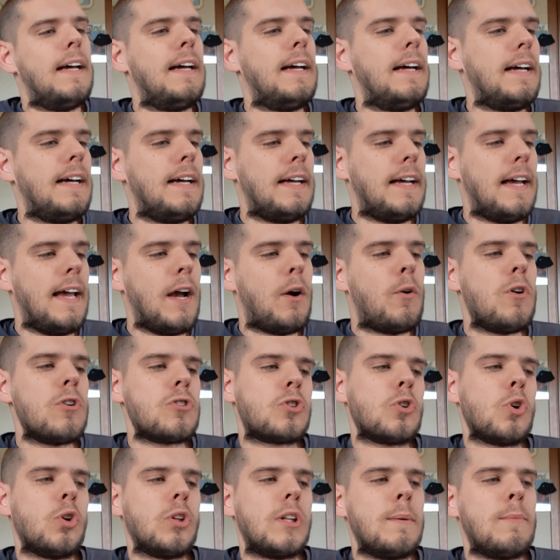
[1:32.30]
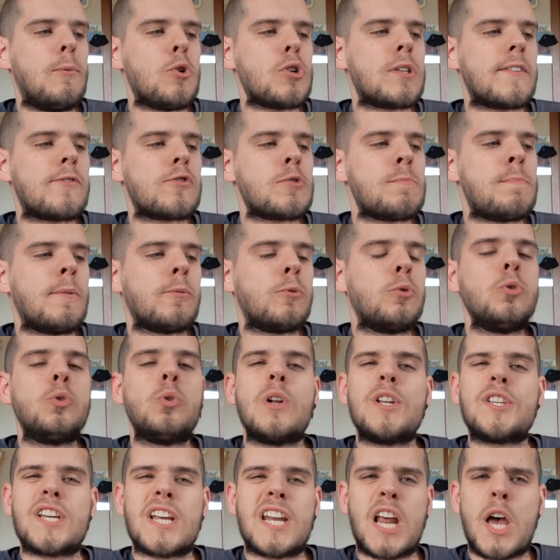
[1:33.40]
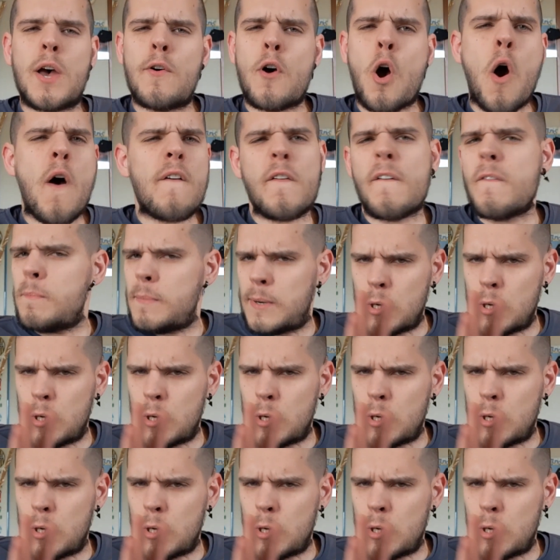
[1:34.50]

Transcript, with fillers: eh, e questo lo dimostra soprattutto il genere horror,